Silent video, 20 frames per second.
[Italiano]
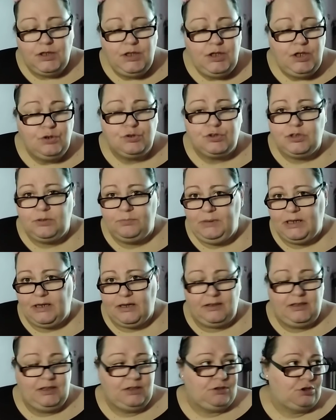Io se mi
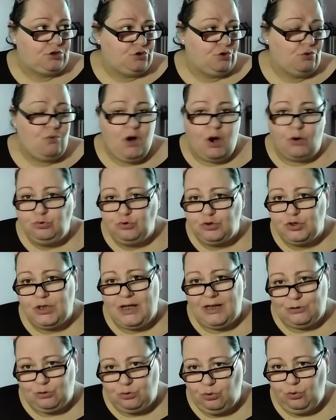credete ho qua un
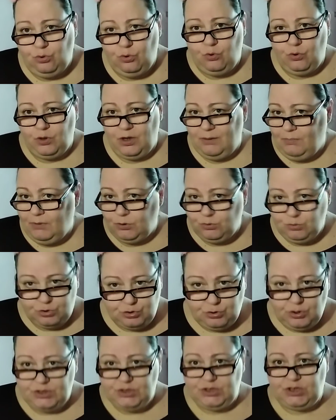scatolone, ma non
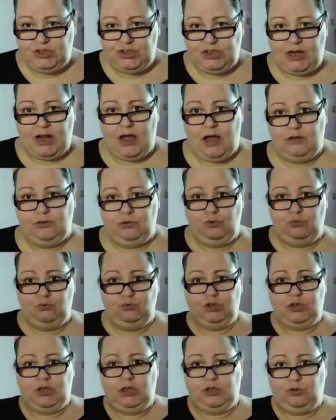sto esagerando, un
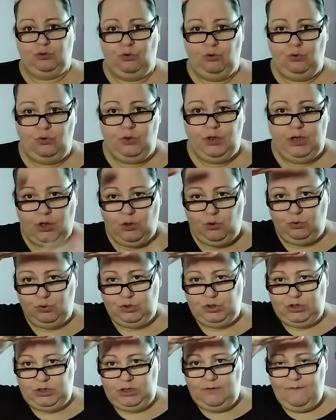scatolone
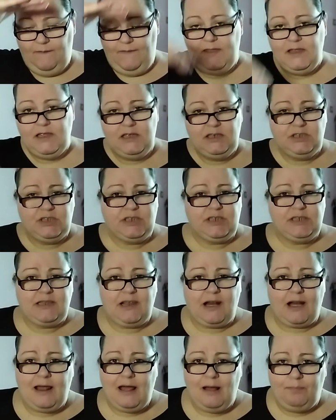così
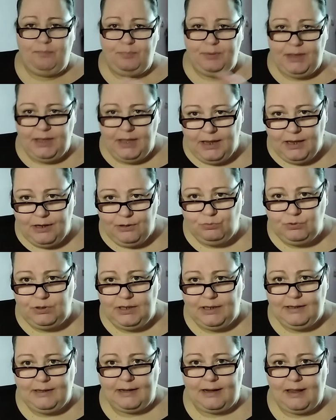strapieno
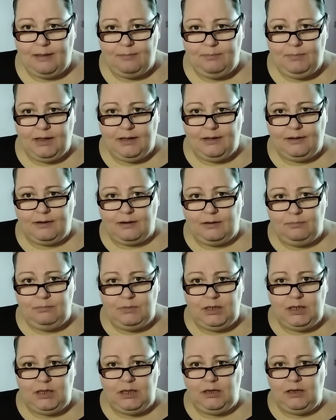di creme,
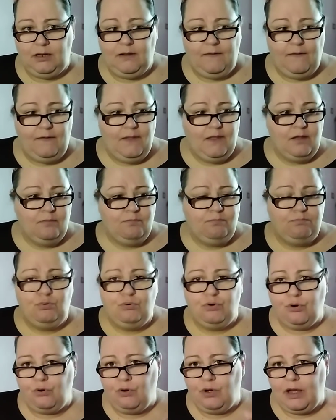cremine,
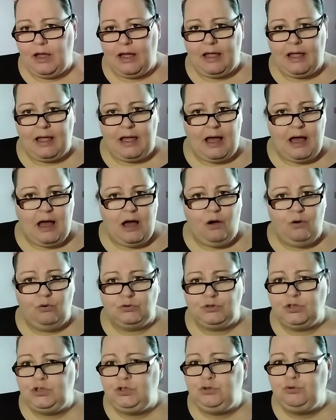burro cacao,
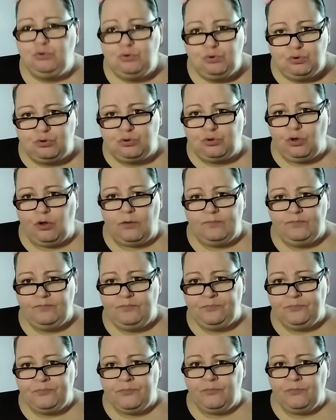di tutto